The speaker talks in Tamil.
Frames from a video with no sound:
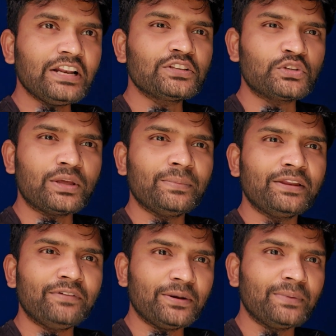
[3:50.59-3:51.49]
நான் சொன்ன
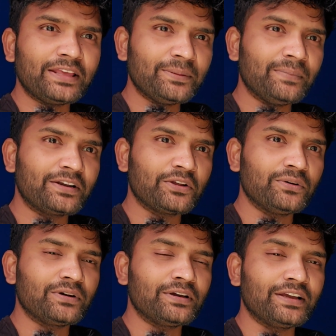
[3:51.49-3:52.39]
மாதிரி வெறுமனை இது
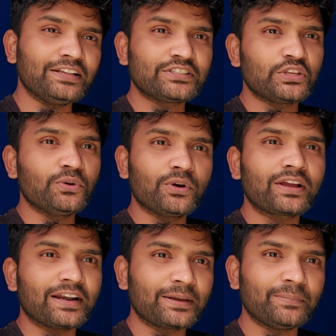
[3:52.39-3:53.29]
மட்டும் எல்சியோட
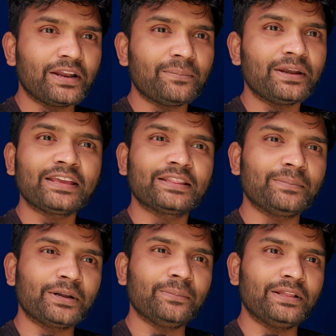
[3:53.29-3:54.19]
கனெக்ட் பண்ணாமல் நீங்கள் இதை
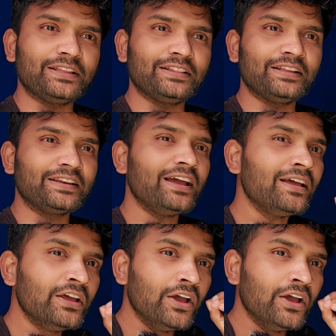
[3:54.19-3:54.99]
மட்டும் பார்த்துருந்தீங்கன்னா